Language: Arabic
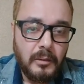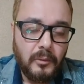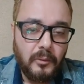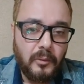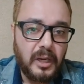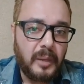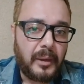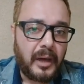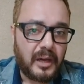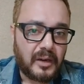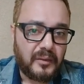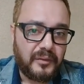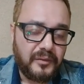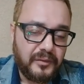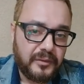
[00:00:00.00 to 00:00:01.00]
ولا
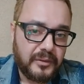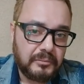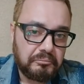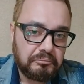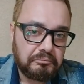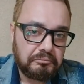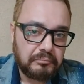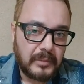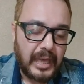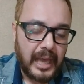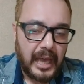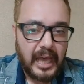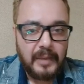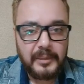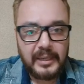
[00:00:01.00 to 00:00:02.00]
بعرف
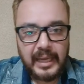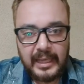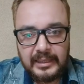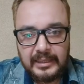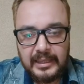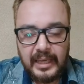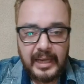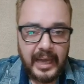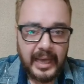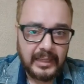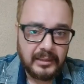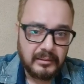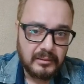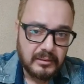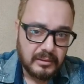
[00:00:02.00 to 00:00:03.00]
احابل حد على
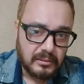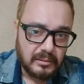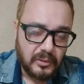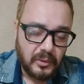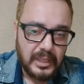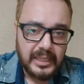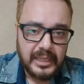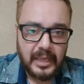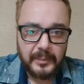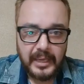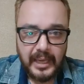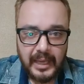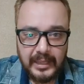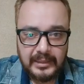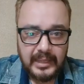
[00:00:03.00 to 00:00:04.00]
حد ولا جامل
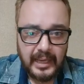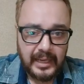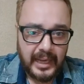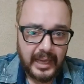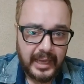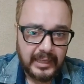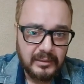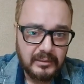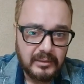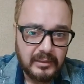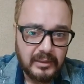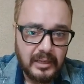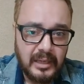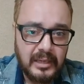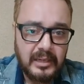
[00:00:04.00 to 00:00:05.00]
حد على حد
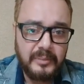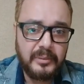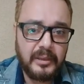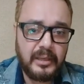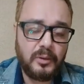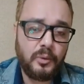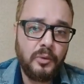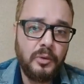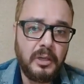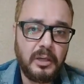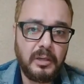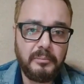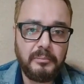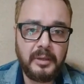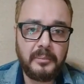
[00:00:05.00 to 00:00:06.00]
انا
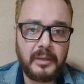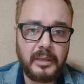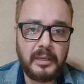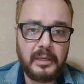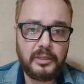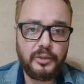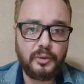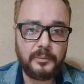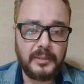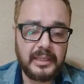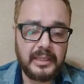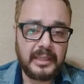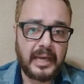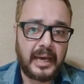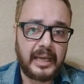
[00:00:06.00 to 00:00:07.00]
بقول بما
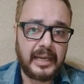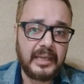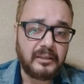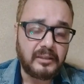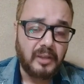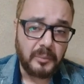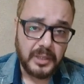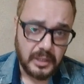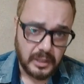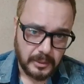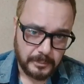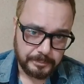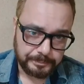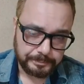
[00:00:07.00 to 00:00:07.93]
يمليه علي ضميري